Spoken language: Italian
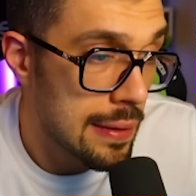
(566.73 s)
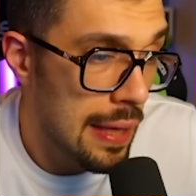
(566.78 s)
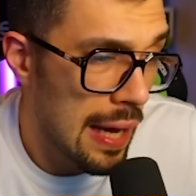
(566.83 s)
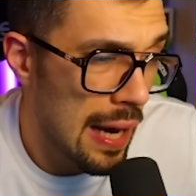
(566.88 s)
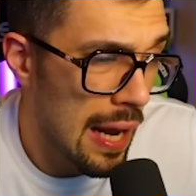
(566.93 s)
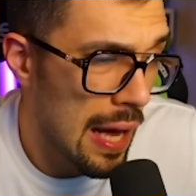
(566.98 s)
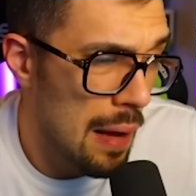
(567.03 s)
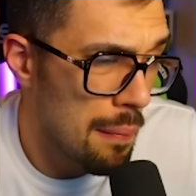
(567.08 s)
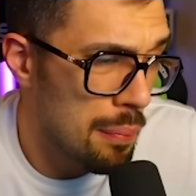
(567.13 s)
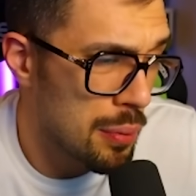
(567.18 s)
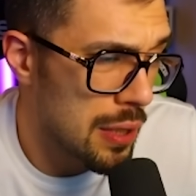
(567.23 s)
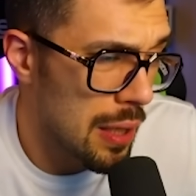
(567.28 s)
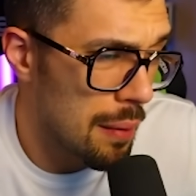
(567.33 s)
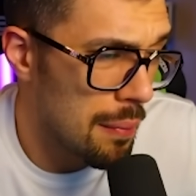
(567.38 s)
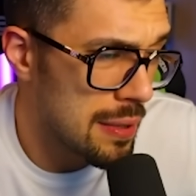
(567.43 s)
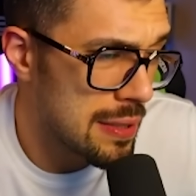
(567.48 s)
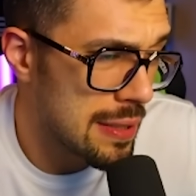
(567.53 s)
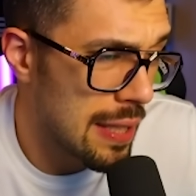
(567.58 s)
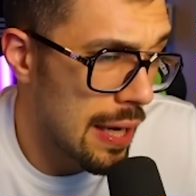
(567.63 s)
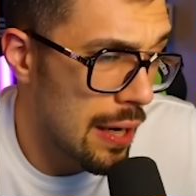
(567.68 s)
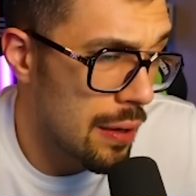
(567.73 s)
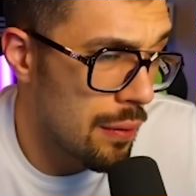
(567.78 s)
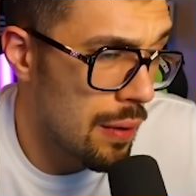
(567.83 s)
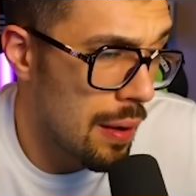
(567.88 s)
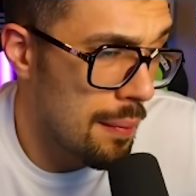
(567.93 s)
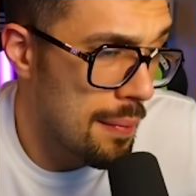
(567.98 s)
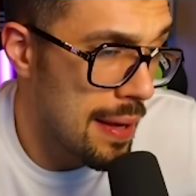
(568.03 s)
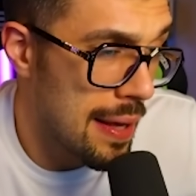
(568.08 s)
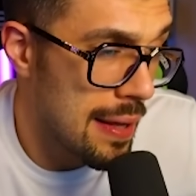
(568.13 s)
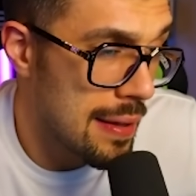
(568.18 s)
Tara potrebbe stare in una
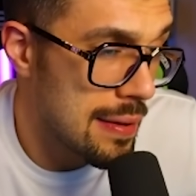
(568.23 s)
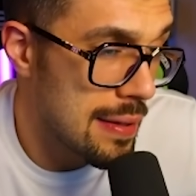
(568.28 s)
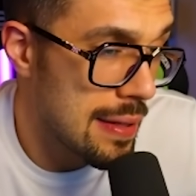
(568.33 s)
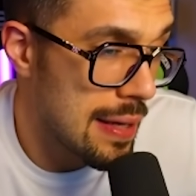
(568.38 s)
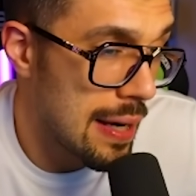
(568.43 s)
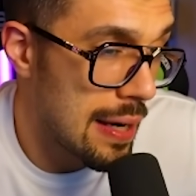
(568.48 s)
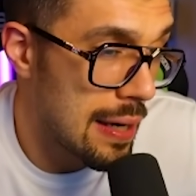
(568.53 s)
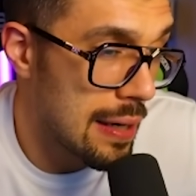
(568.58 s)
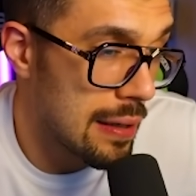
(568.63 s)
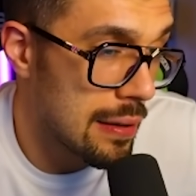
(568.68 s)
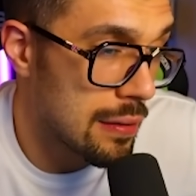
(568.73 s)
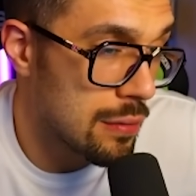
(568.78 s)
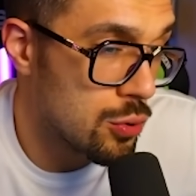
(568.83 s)
media